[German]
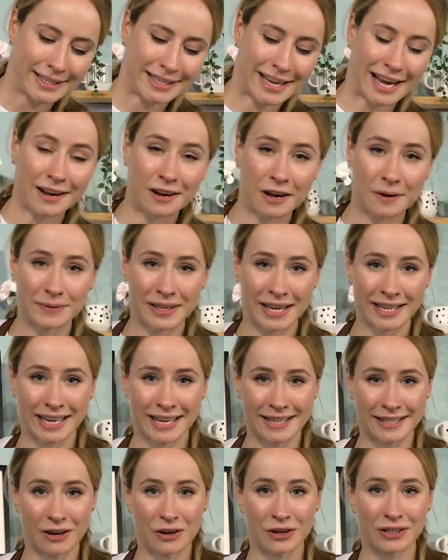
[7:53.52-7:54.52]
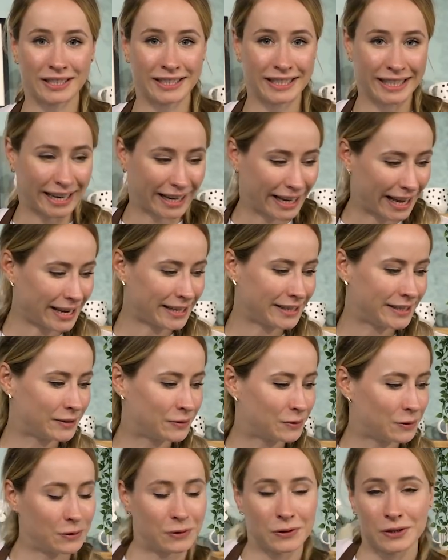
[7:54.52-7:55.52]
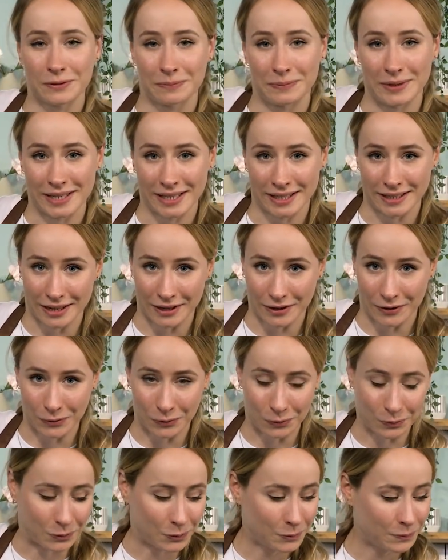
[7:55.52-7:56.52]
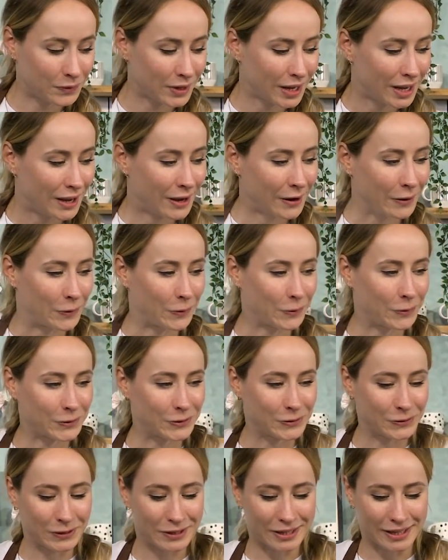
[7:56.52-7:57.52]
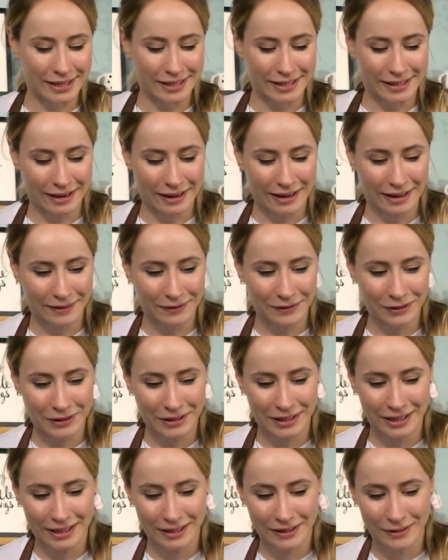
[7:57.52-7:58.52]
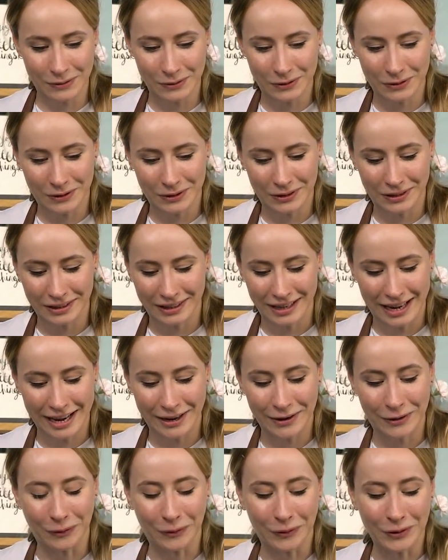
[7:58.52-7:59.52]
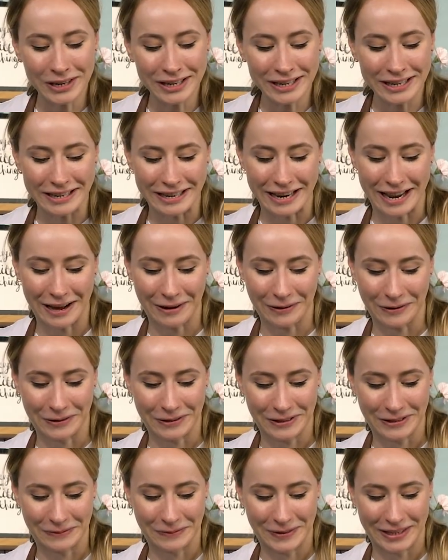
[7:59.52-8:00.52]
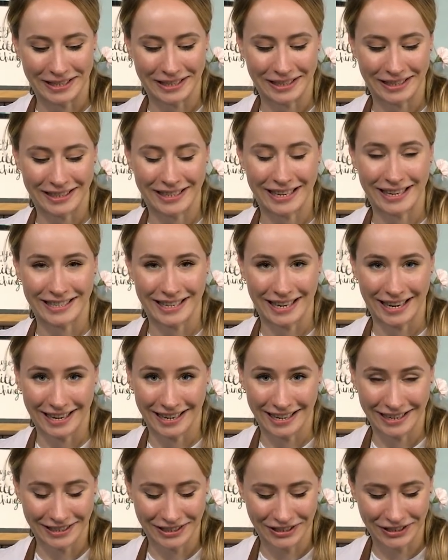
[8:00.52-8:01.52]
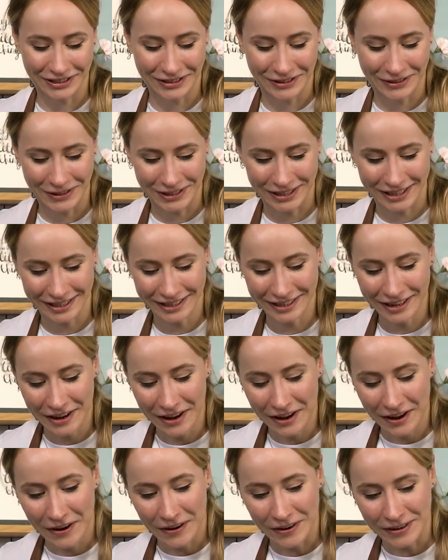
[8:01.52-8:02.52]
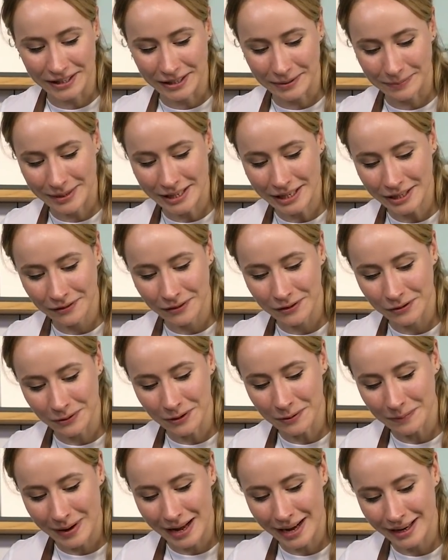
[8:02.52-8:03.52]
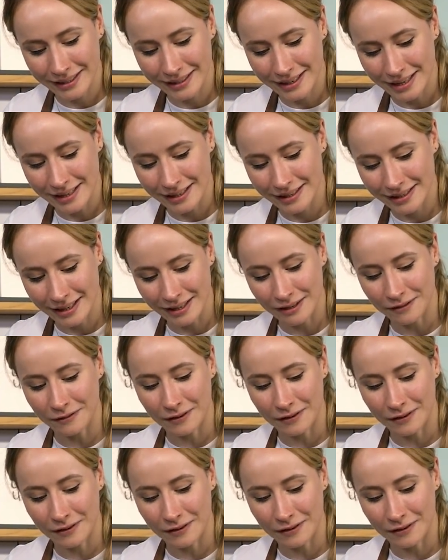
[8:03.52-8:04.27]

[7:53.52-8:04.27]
Da kommt dann jetzt auch direkt die Kokosmilch dazu. Kokosnuss ist ja wirklich so ein Grundnahrungsmittel in der thailändischen Küche. Und die Milch wird so gemacht, dass das